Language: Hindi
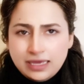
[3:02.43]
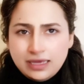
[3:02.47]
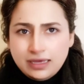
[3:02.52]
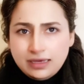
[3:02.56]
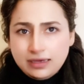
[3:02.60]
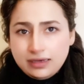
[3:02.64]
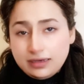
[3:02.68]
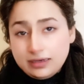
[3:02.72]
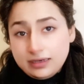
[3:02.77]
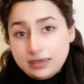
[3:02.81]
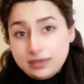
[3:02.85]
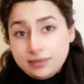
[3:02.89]

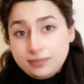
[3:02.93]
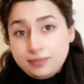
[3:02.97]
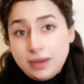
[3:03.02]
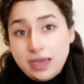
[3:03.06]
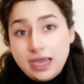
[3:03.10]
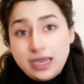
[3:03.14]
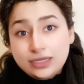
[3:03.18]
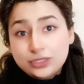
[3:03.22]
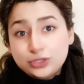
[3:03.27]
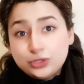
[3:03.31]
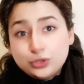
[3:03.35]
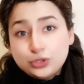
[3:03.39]

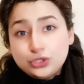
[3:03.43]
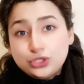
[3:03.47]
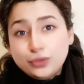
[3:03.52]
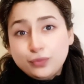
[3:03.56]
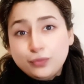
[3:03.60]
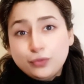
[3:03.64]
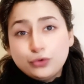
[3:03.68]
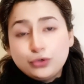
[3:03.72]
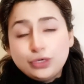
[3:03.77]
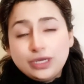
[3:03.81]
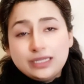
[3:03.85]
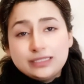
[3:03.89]
आज तो
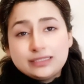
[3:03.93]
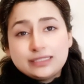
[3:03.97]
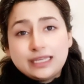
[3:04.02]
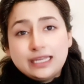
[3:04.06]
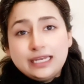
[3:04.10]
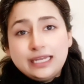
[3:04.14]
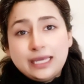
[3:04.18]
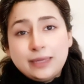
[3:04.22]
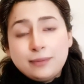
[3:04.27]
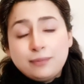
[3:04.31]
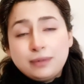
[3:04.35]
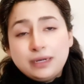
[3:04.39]
जमहूरियत के
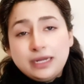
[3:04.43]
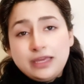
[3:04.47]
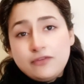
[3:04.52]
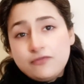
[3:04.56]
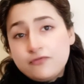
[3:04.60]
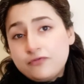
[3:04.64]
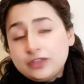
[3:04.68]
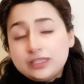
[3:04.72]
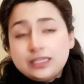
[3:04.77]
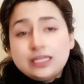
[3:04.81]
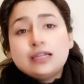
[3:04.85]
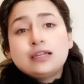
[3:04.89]
लिए बड़ी
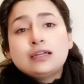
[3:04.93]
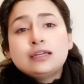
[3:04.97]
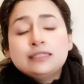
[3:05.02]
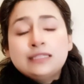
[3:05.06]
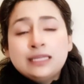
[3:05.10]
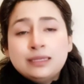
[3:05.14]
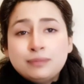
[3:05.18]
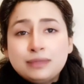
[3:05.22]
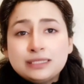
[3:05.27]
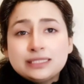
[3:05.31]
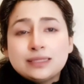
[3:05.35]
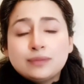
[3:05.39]
फतह का दिन
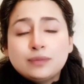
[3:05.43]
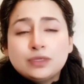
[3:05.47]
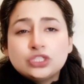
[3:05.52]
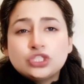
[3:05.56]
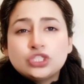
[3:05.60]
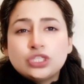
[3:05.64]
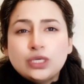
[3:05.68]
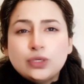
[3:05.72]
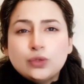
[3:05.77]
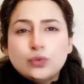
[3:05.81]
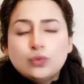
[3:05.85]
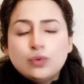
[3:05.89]
मैं
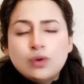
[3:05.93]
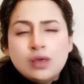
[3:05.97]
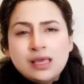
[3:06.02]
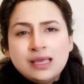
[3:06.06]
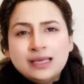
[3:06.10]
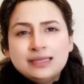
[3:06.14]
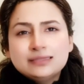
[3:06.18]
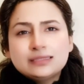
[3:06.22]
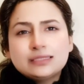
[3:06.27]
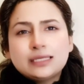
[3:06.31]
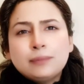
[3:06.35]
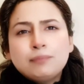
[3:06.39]
समझती हूँ
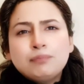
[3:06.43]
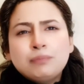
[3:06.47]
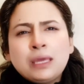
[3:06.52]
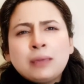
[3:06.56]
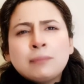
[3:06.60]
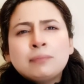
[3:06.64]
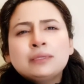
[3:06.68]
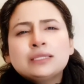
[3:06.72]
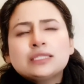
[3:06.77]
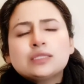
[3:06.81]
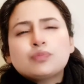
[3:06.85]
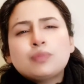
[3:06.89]
कि
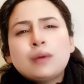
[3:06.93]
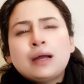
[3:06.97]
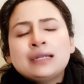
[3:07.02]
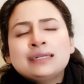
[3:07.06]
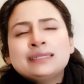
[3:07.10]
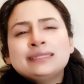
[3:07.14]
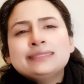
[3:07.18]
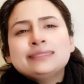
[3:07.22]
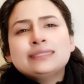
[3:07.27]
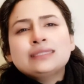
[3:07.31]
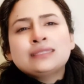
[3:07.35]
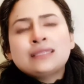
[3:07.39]
पीपल्स पार्टी
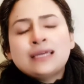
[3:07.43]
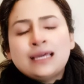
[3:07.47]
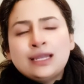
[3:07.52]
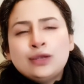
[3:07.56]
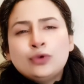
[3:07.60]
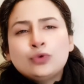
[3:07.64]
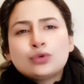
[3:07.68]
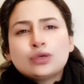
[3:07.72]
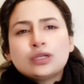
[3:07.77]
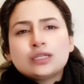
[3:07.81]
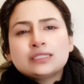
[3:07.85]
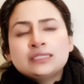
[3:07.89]
से
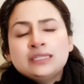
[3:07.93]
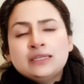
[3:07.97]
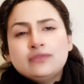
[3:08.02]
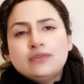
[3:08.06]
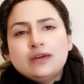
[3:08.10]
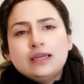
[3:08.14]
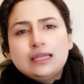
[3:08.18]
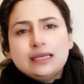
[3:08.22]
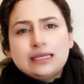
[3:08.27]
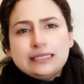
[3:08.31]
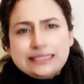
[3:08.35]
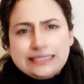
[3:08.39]
ताल्लुक़ रखने
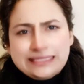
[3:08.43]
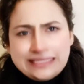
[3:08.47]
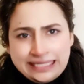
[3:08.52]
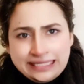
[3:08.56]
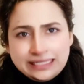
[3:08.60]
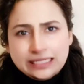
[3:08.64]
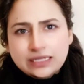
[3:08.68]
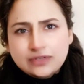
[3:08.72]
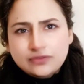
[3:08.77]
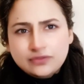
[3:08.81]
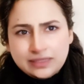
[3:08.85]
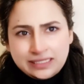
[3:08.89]
वाला
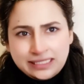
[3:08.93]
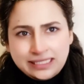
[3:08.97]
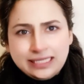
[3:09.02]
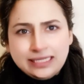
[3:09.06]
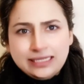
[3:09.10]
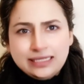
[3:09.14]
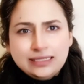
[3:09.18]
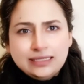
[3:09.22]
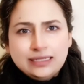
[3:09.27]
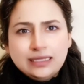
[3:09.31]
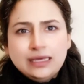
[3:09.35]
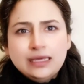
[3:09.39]
सीनियर
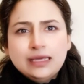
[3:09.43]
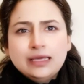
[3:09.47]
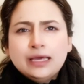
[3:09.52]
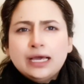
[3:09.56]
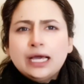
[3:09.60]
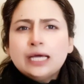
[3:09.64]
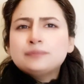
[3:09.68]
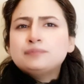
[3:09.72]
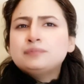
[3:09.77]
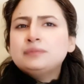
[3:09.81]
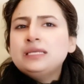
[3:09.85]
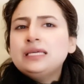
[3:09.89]
वकील
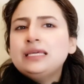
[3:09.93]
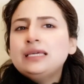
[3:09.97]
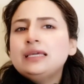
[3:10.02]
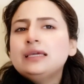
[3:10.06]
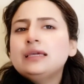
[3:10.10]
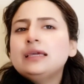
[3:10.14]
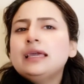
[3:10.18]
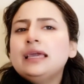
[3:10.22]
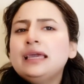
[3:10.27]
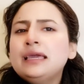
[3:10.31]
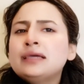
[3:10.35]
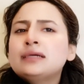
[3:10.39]
अपनी
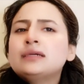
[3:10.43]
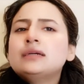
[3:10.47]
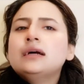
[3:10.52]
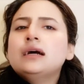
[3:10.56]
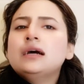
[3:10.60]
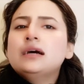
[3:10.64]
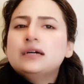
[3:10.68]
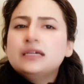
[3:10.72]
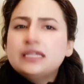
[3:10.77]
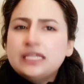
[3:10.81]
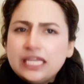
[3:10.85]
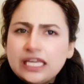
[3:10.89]
एक
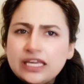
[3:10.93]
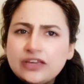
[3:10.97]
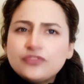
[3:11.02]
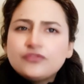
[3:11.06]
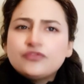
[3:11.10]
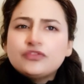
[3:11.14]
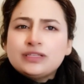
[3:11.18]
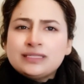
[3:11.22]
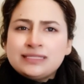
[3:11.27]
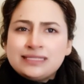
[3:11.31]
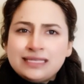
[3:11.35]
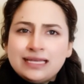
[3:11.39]
हरीफ
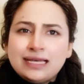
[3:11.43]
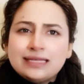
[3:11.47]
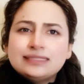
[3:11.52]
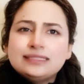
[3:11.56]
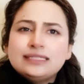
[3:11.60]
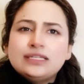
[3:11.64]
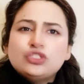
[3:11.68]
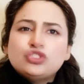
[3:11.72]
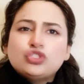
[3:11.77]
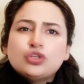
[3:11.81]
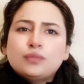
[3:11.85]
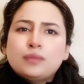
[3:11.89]
सियासी
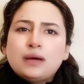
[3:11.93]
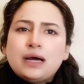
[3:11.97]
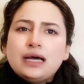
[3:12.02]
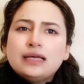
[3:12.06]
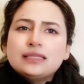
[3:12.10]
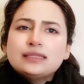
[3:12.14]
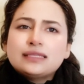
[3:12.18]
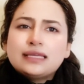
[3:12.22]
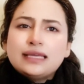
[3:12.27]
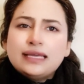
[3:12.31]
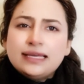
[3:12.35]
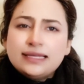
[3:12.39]
जमात
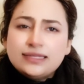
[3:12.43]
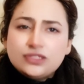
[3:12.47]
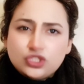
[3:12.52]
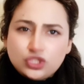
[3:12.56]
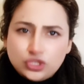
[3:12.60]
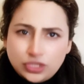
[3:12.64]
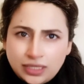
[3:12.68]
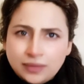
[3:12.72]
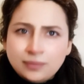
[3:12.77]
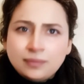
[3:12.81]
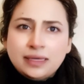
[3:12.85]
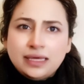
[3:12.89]
के
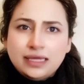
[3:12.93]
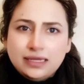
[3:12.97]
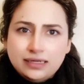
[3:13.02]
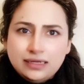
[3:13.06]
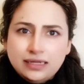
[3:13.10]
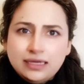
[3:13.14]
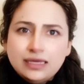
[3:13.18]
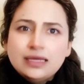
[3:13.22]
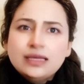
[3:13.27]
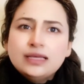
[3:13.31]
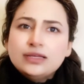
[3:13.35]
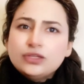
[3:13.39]
चेयरमैन
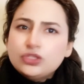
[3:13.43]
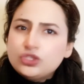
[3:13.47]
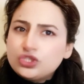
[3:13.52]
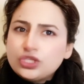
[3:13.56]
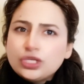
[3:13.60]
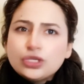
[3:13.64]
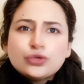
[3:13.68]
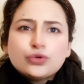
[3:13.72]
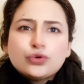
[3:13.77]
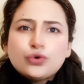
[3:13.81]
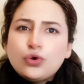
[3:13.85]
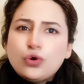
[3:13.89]

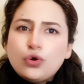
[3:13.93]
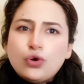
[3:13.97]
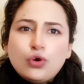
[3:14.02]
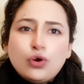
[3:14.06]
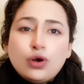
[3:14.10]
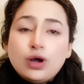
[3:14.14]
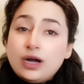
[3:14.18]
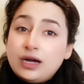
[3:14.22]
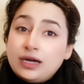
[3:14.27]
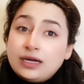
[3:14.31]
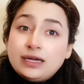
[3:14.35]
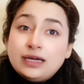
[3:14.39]
जिनको
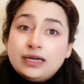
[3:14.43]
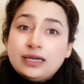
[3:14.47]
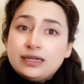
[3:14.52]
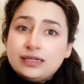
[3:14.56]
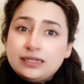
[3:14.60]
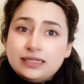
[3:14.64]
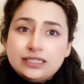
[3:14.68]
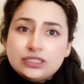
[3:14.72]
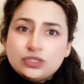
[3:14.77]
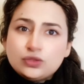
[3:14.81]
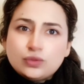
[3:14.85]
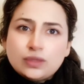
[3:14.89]
अगर
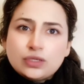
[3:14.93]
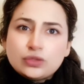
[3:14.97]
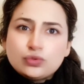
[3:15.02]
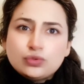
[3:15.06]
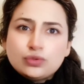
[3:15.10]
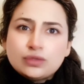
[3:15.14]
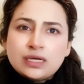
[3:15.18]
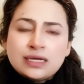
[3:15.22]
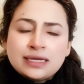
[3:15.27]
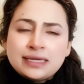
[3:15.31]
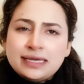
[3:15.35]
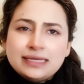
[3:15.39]
इस वक्त
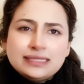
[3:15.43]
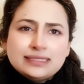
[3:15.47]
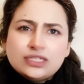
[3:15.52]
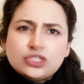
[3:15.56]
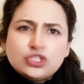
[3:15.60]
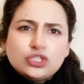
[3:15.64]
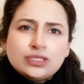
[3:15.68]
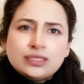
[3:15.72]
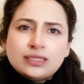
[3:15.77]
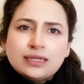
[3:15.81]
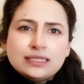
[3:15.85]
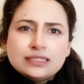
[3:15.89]
उनका केस
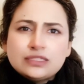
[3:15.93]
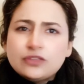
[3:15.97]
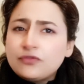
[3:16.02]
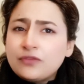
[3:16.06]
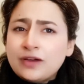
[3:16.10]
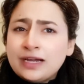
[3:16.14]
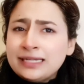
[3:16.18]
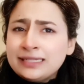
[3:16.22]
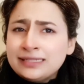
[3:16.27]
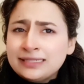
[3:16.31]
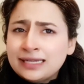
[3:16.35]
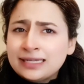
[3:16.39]
अच्छी तरह से
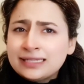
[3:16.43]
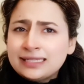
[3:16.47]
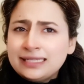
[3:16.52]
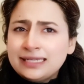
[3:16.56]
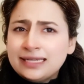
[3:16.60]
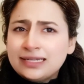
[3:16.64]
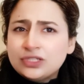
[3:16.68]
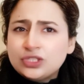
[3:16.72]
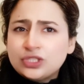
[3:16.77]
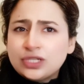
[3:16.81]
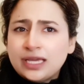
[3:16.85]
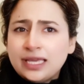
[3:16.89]
फाइट ना किया
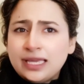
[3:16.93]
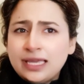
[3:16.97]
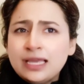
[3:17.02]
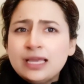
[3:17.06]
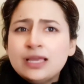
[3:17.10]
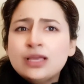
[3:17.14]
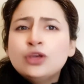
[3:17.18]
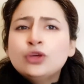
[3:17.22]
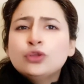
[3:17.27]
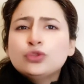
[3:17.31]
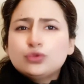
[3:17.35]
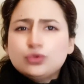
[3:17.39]
जाए
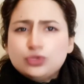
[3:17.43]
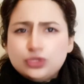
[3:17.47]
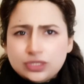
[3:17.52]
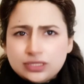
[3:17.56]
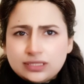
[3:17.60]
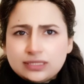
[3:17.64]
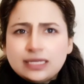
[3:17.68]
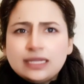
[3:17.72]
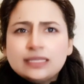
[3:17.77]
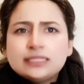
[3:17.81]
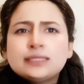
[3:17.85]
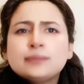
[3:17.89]
तो जिस
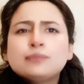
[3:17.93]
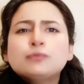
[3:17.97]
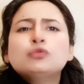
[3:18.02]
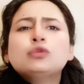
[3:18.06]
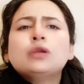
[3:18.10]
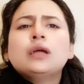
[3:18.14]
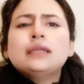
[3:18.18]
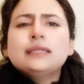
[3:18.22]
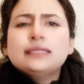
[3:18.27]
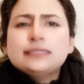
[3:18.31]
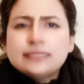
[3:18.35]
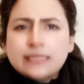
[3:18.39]
तरह से पूरा
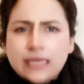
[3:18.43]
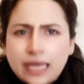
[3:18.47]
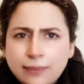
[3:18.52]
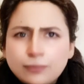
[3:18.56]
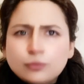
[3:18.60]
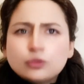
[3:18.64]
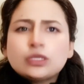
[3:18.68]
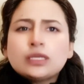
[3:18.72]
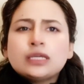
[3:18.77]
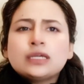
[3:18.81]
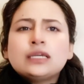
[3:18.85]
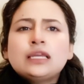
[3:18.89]
निज़ाम
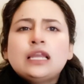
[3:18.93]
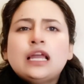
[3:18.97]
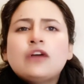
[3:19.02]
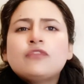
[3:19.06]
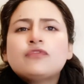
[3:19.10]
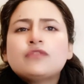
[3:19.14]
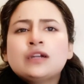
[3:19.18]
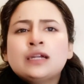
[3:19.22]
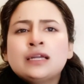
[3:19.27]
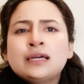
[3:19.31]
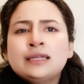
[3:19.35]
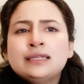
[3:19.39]
उनके खिलाफ
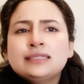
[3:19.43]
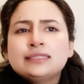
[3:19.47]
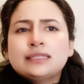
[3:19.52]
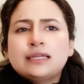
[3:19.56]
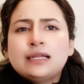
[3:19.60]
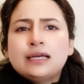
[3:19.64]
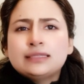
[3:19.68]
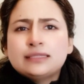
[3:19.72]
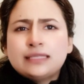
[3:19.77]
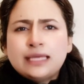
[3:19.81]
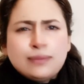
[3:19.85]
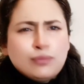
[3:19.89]
खड़ा नजर
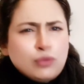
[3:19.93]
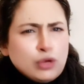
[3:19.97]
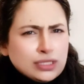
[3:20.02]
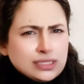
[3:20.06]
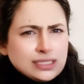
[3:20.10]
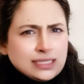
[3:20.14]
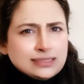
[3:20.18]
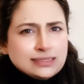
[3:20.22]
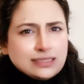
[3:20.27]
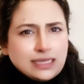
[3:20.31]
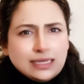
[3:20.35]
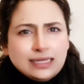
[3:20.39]
आता है बहुत
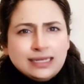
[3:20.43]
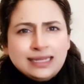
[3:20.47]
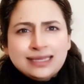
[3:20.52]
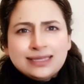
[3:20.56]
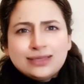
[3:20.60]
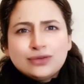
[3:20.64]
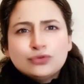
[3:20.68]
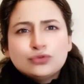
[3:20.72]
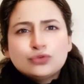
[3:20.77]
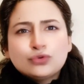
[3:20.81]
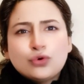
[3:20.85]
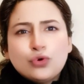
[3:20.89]
आसान है कि
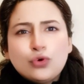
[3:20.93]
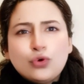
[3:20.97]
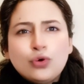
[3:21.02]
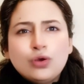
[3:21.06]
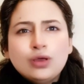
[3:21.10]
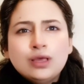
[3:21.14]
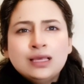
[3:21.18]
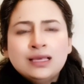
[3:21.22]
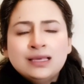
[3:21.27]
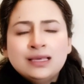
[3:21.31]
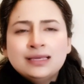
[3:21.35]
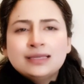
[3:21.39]
उनको
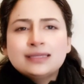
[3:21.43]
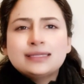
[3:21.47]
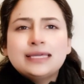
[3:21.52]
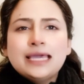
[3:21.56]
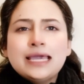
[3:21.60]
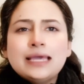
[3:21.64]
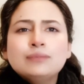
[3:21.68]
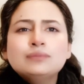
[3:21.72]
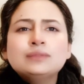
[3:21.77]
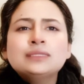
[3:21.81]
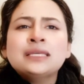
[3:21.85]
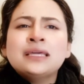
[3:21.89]
गेम
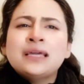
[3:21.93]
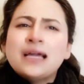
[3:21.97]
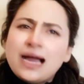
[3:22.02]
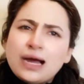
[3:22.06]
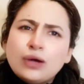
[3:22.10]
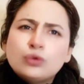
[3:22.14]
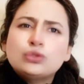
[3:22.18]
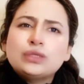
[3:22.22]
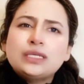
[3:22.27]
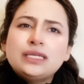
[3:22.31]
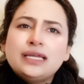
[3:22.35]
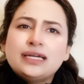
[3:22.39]
से
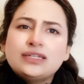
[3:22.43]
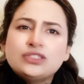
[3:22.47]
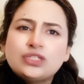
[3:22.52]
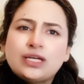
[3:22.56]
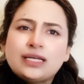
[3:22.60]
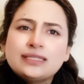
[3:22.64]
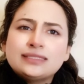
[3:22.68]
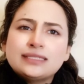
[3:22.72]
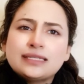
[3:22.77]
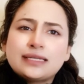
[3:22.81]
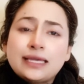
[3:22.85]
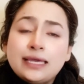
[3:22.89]
आउट किया जा
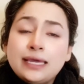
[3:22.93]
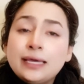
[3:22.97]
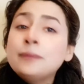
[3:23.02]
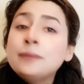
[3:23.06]
सके